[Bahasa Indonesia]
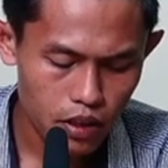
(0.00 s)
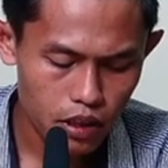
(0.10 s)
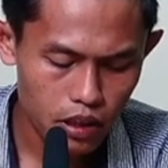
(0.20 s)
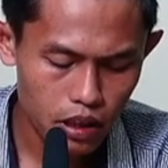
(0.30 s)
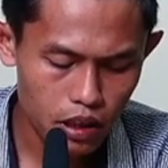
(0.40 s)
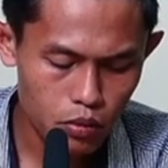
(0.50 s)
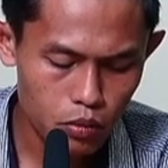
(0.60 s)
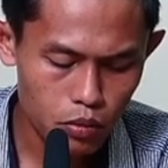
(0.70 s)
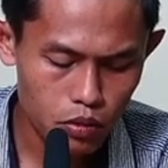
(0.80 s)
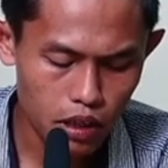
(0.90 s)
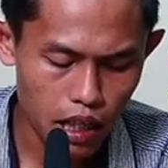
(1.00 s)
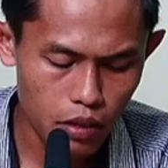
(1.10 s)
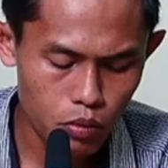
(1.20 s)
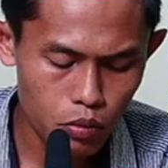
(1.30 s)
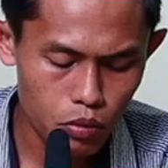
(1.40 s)
iku
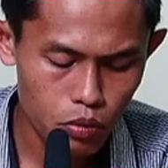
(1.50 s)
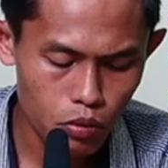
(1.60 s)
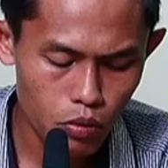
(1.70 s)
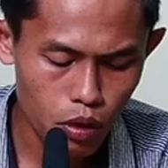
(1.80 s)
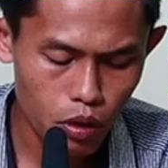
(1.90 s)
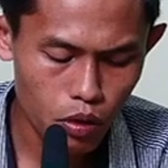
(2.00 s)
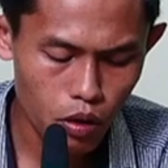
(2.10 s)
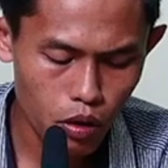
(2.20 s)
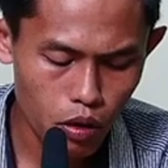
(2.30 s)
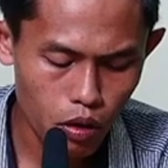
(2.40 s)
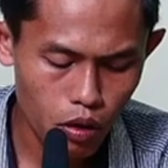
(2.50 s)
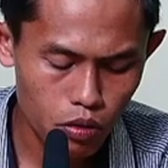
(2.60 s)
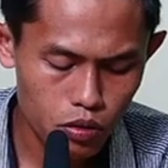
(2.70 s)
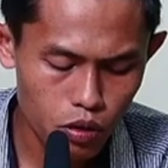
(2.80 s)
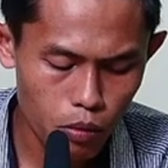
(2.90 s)
takunu ana
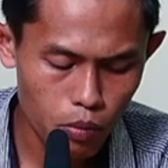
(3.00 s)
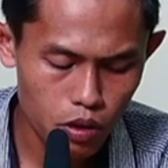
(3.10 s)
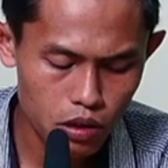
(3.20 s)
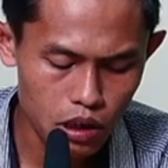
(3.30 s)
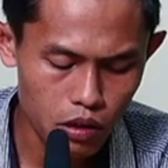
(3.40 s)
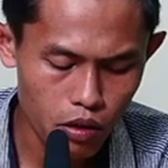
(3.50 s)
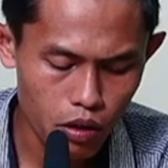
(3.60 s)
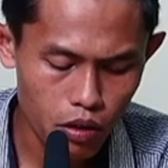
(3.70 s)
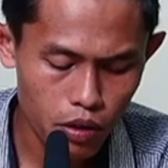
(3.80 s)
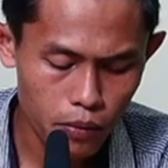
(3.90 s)
sapa sira